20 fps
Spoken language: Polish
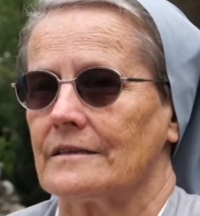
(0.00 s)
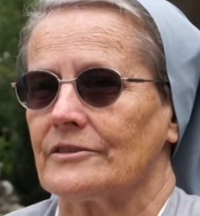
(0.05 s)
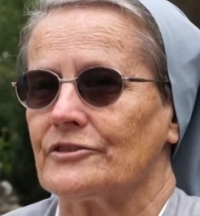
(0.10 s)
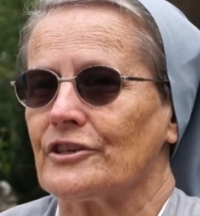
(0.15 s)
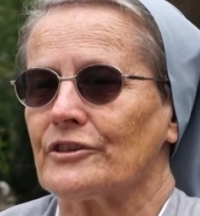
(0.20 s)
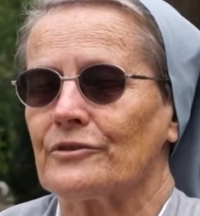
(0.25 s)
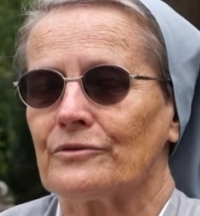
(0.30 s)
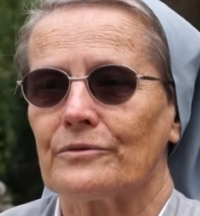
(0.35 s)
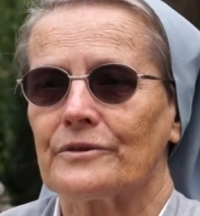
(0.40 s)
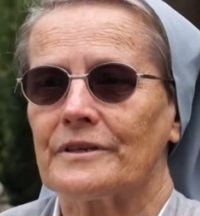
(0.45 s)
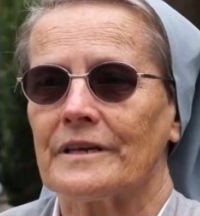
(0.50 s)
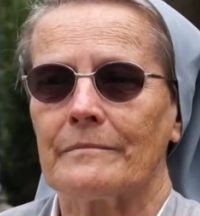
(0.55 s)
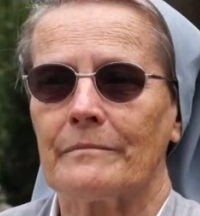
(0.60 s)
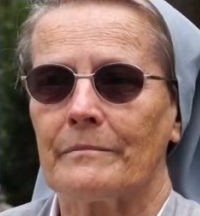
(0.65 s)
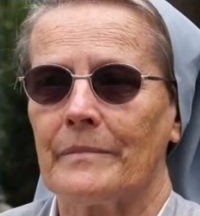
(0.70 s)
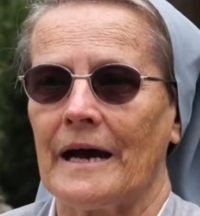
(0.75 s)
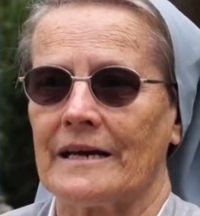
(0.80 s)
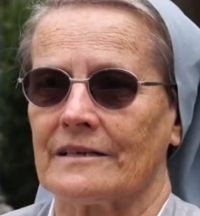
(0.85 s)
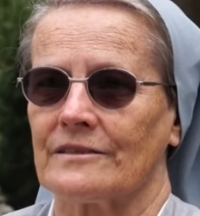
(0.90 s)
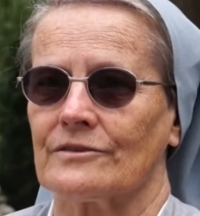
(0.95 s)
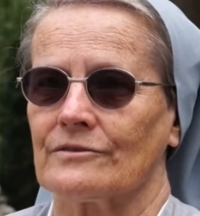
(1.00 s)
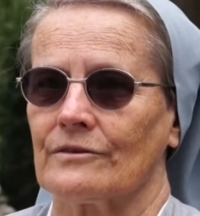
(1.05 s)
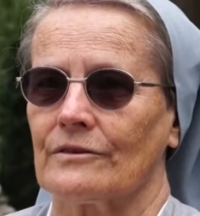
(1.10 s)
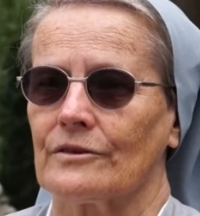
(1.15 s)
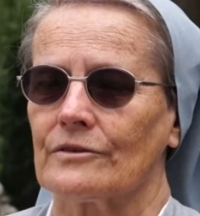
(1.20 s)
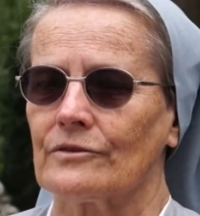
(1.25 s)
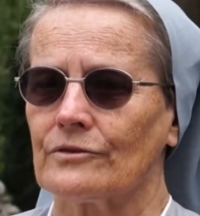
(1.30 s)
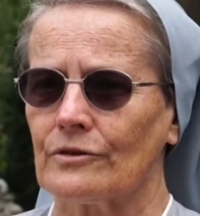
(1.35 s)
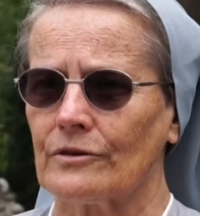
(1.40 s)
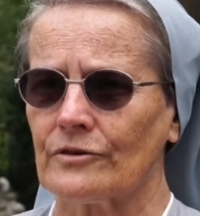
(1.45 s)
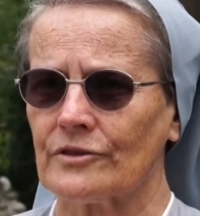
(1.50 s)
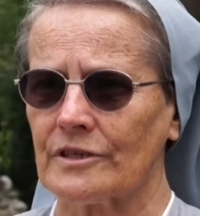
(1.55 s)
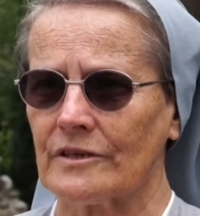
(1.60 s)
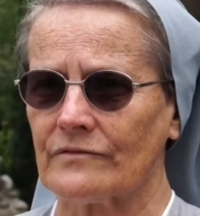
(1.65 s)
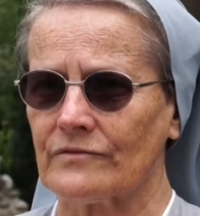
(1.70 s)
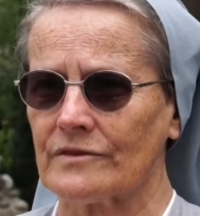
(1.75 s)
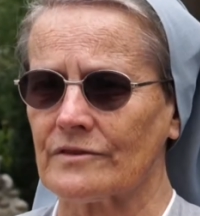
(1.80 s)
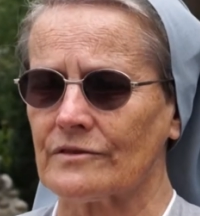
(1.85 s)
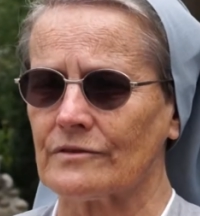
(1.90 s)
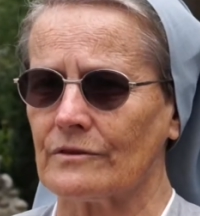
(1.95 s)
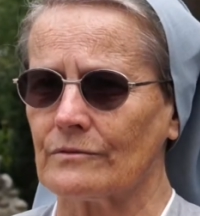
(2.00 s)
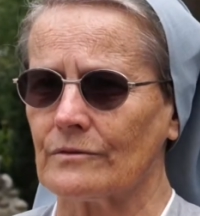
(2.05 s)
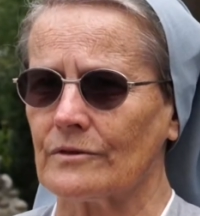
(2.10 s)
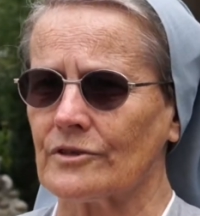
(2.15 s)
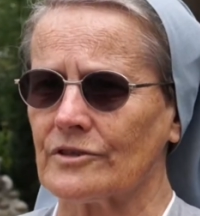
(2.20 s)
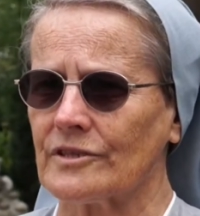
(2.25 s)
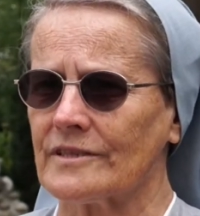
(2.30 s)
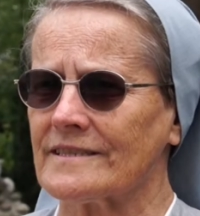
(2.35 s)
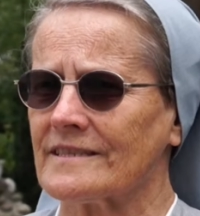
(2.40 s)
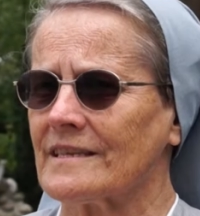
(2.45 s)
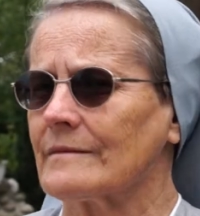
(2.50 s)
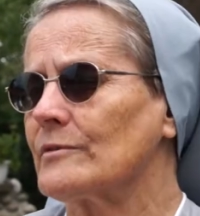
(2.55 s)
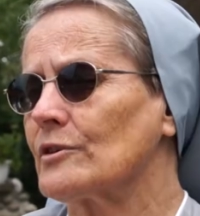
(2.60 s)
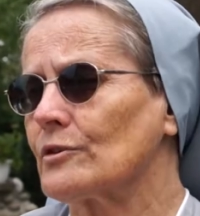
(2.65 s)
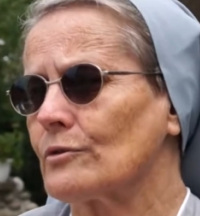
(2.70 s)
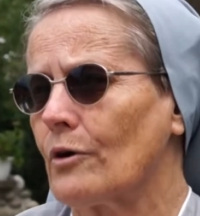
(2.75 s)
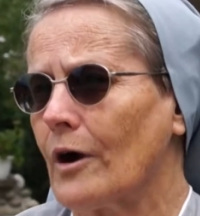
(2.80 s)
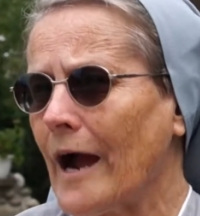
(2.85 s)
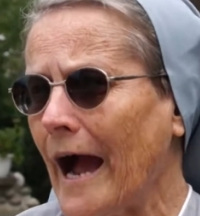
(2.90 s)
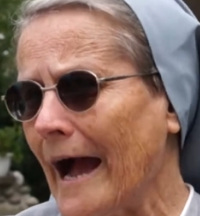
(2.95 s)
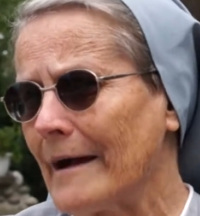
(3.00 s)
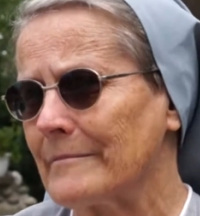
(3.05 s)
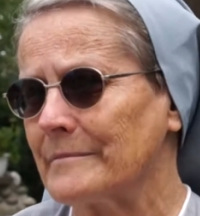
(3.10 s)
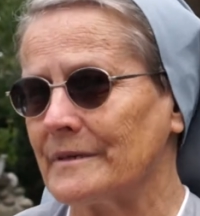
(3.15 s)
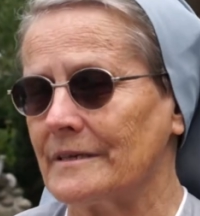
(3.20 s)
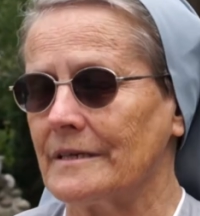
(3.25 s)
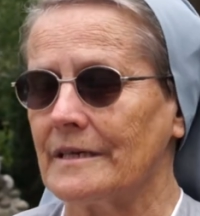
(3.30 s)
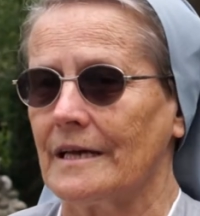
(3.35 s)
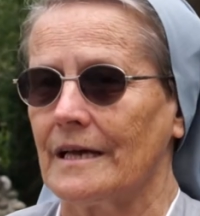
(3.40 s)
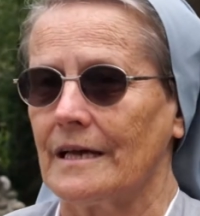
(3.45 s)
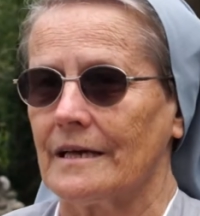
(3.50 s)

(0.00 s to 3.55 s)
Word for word: Dziękuję bardzo. To się wszystko łączy z tymi ruchami,